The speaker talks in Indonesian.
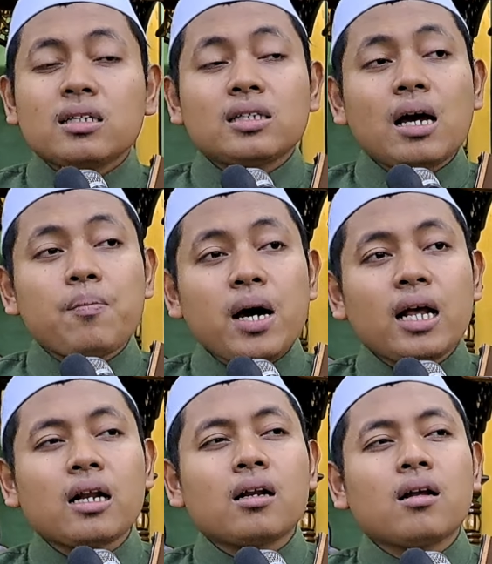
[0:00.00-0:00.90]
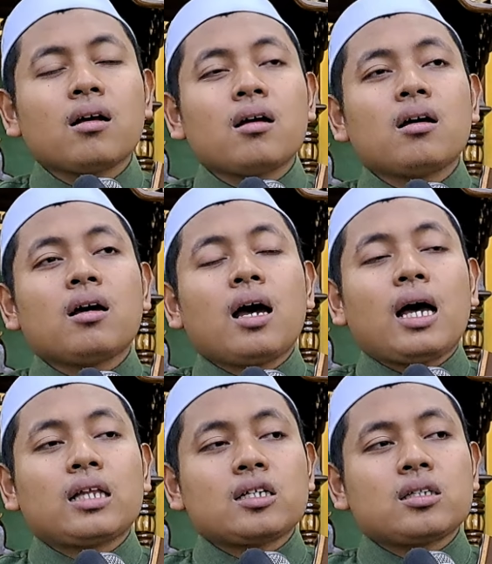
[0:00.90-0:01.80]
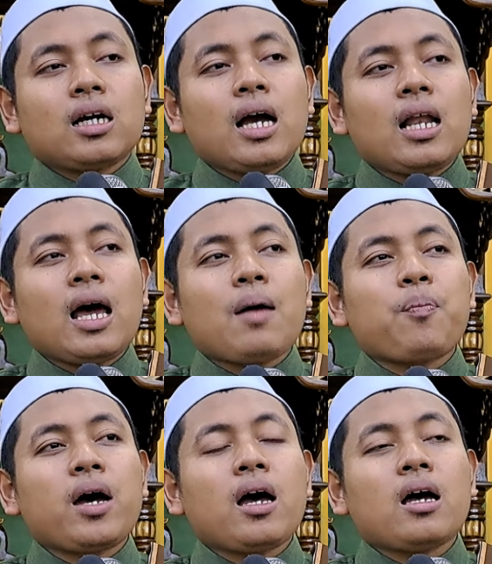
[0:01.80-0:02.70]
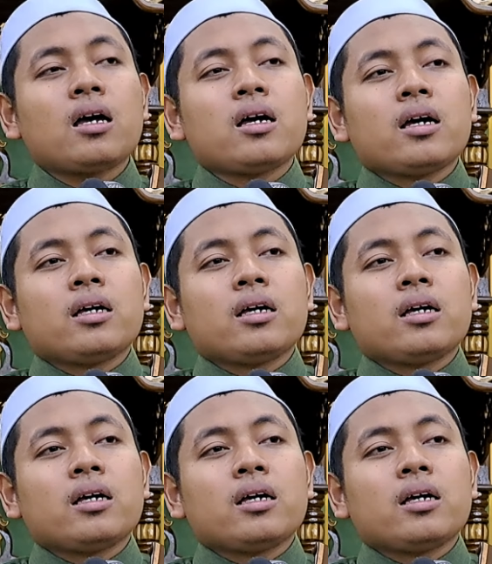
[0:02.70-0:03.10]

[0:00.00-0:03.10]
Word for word: Sabar atas segala apa